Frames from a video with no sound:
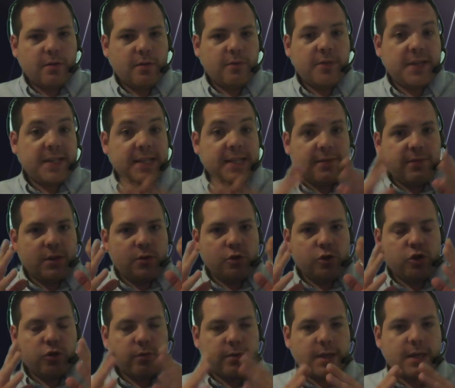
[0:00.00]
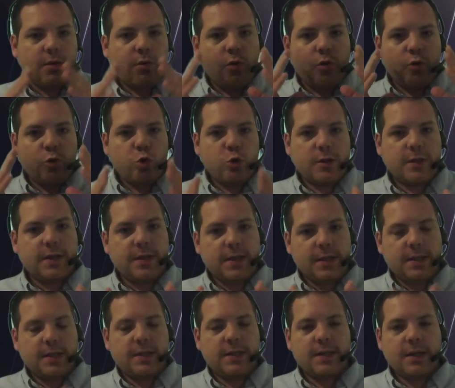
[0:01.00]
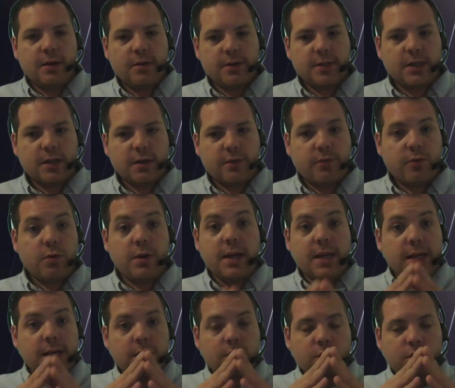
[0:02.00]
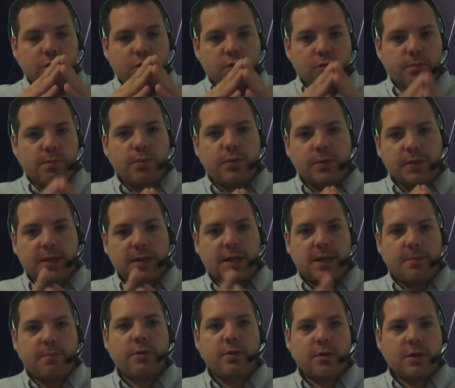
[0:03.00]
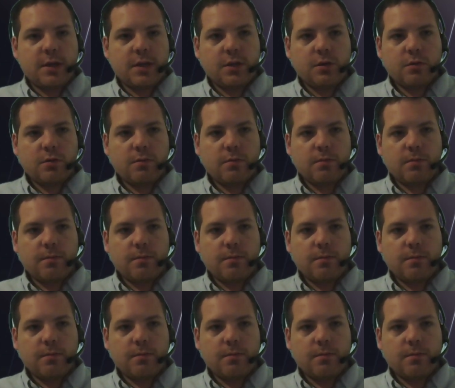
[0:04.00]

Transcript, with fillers: vis-à-vis -vis de gens qui ont utilisé leur cerveau et qui se sont posé la bonne question.